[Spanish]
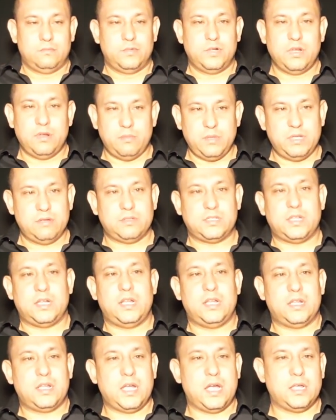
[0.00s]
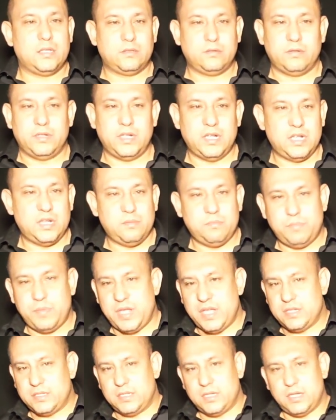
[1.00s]
Bueno amigos, en el caso de la
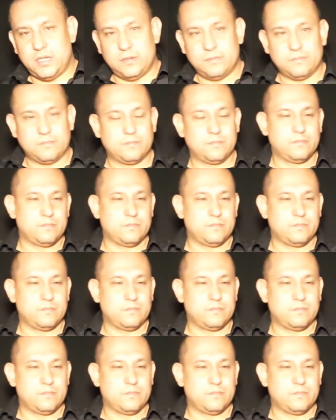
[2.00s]
limpieza